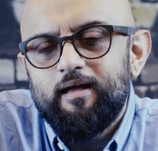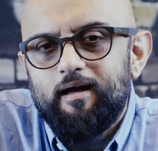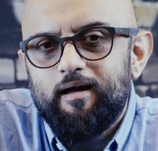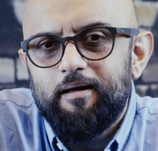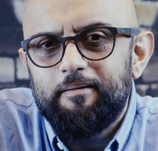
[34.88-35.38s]

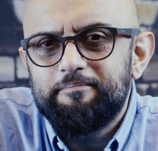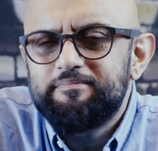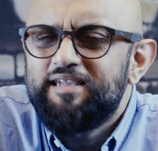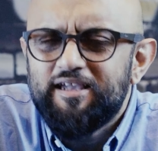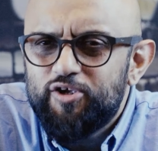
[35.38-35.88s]
आ,
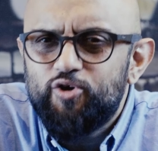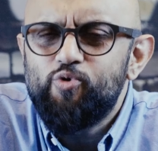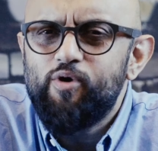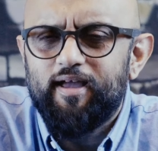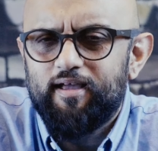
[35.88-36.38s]
ये
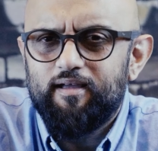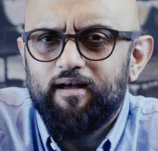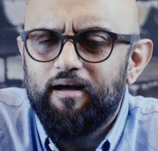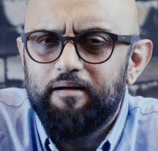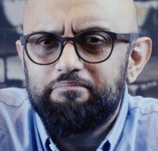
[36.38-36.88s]
क्यों है
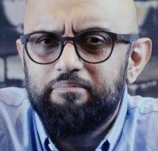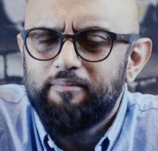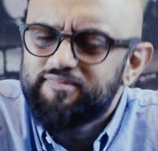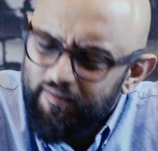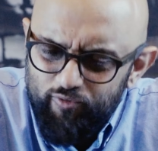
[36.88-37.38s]
आ,
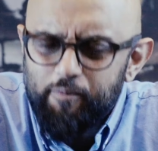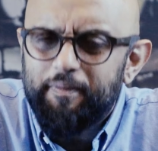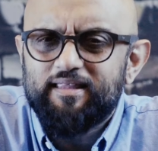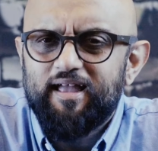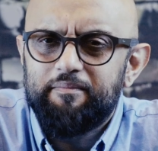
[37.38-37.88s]
हम सबको
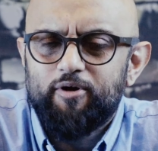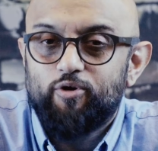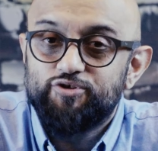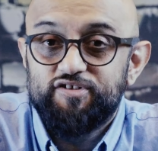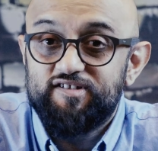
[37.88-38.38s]
पता है हमें
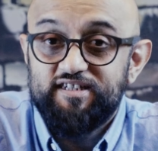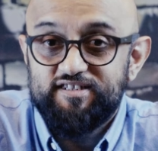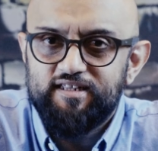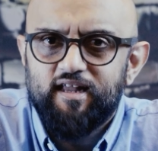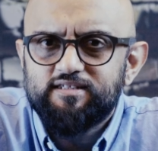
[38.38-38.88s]
कॉन्शियसली
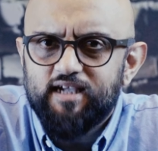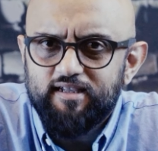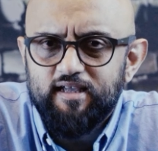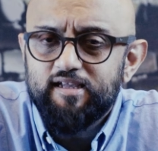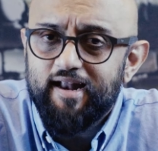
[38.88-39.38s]
जीना
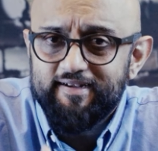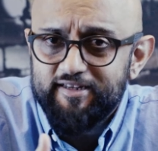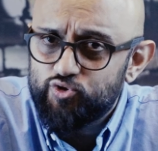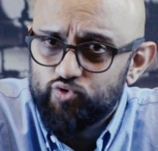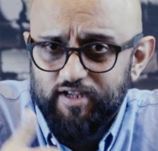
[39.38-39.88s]
चाहिए या
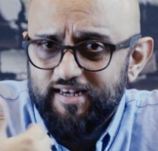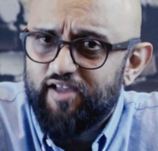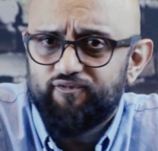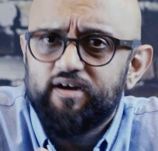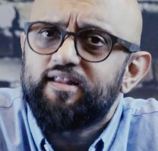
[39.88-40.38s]
एटलीस्ट उसके
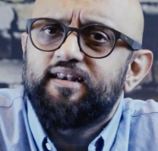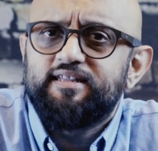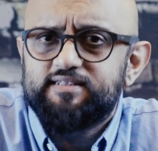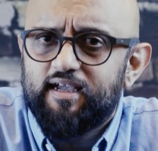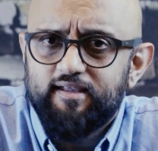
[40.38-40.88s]
लिए एफर्ट
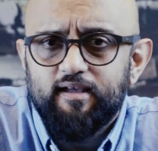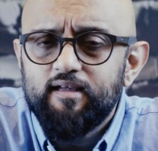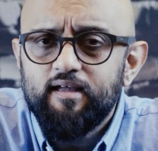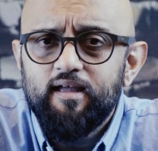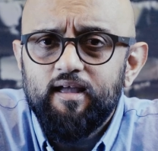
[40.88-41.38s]
करनी चाहिए